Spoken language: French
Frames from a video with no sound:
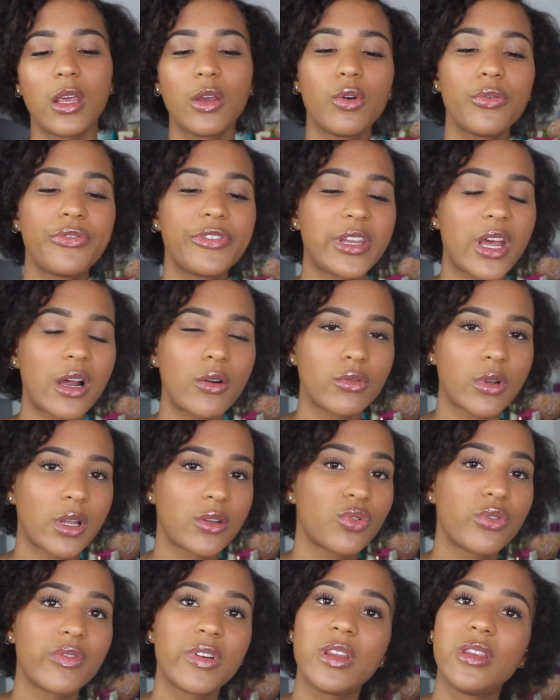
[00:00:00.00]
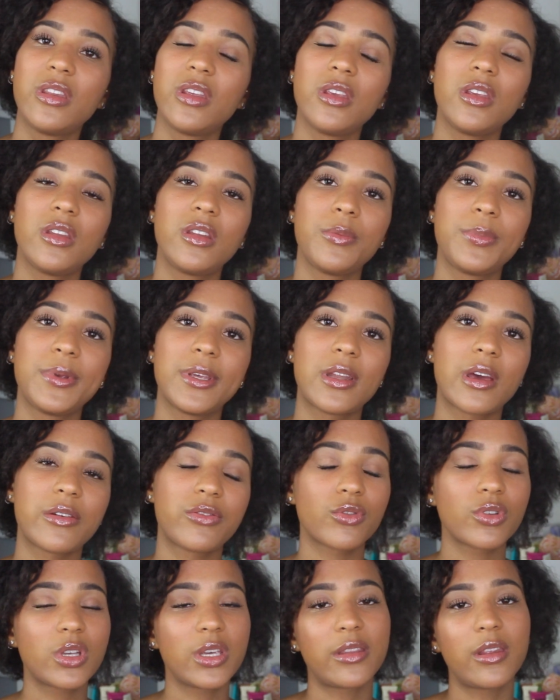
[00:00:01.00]
Et au final, on a trouvé des, billets
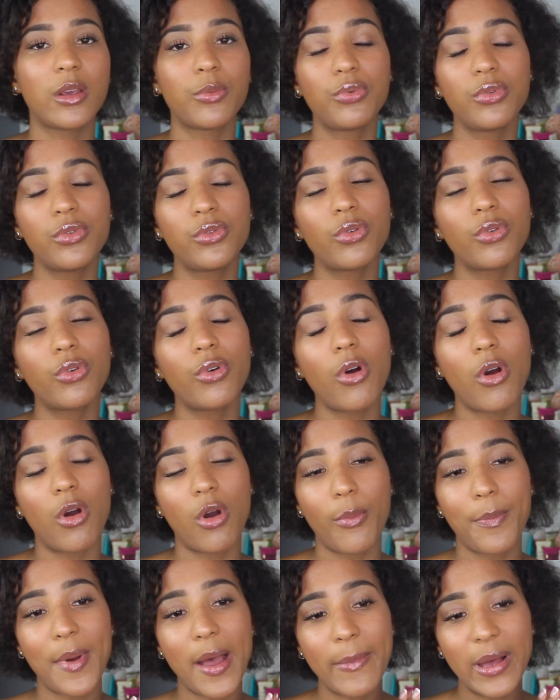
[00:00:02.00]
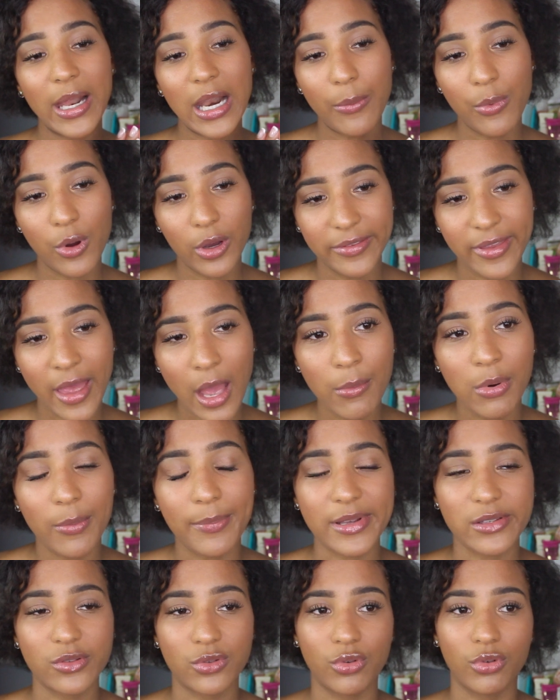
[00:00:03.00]
d'avion qui étaient plutôt euh, pas mal abordables
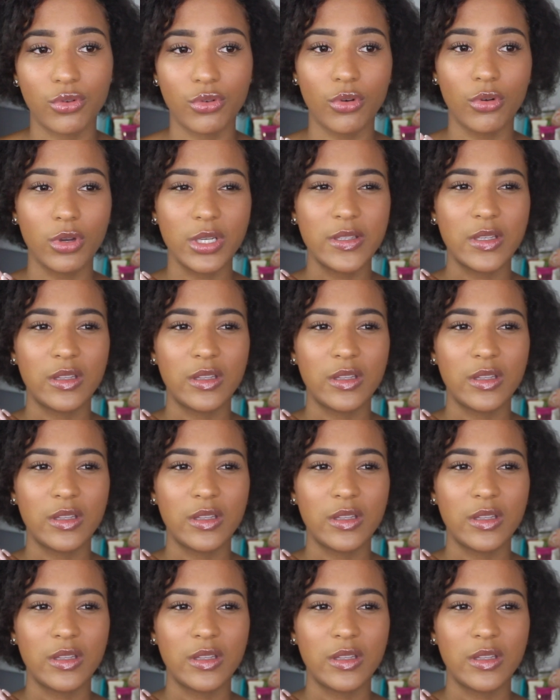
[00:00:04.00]
parce qu'ils euh,